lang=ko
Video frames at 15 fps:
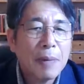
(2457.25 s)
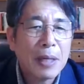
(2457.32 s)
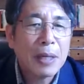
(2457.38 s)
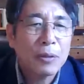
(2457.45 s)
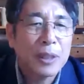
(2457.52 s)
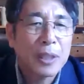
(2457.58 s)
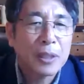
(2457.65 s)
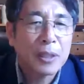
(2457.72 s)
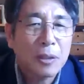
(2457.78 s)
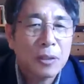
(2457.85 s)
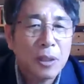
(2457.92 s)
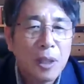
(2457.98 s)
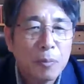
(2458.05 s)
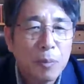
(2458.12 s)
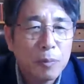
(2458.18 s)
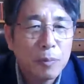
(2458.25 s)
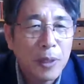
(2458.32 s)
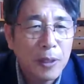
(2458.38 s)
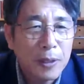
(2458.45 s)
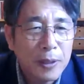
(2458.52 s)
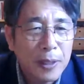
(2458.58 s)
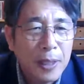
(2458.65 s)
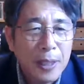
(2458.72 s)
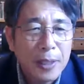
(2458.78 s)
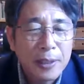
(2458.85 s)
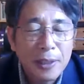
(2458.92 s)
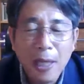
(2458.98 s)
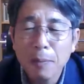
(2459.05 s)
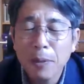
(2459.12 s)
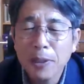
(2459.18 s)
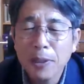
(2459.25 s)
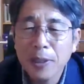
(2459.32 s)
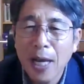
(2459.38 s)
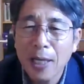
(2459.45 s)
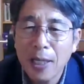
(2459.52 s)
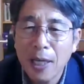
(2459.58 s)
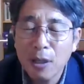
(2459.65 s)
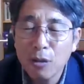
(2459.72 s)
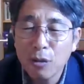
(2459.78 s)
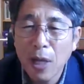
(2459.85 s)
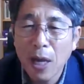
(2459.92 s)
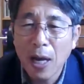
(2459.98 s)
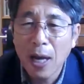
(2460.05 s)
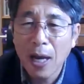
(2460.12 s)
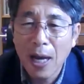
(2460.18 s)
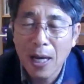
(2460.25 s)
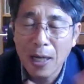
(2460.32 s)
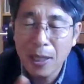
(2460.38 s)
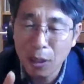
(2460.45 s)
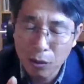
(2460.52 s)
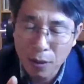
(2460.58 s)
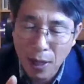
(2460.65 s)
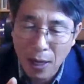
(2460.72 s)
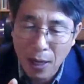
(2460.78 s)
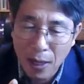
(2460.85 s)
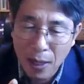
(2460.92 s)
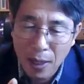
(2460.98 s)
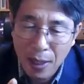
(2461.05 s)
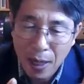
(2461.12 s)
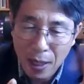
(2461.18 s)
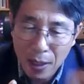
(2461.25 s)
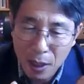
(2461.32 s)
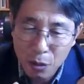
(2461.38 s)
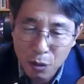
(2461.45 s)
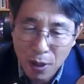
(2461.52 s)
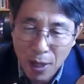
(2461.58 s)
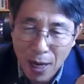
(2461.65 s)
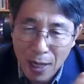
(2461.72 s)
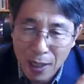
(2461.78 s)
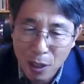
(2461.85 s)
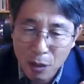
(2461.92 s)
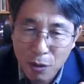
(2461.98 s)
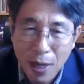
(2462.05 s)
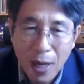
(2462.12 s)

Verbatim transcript: 이게 바로 이제 성경에 보면 세 번째 할렐루야, 할렐루야, 할렐루야,